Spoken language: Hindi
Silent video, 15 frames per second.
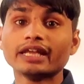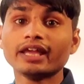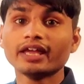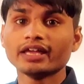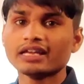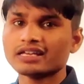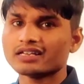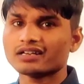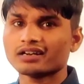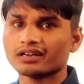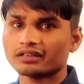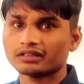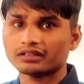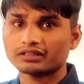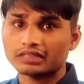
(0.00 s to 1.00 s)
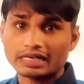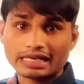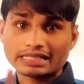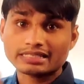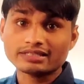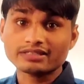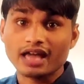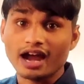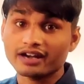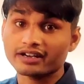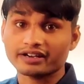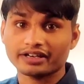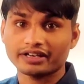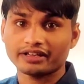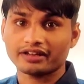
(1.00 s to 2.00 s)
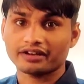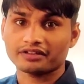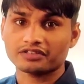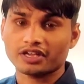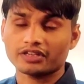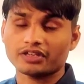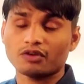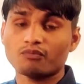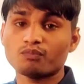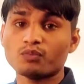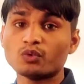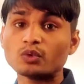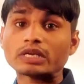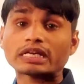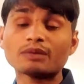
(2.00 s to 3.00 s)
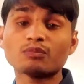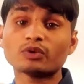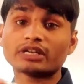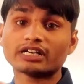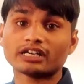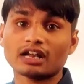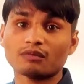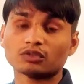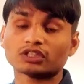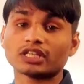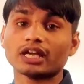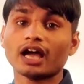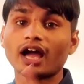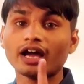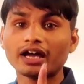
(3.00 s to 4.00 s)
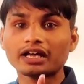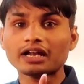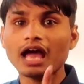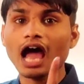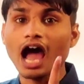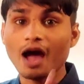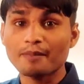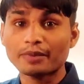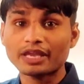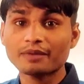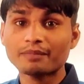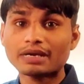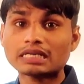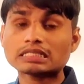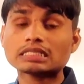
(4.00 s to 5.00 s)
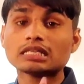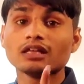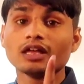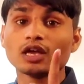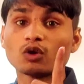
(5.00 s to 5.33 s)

लिए ड्रेसेस ऑर्डर नहीं करने चाहिए पूरे के पूरे खराब होते हैं अगर आपके पास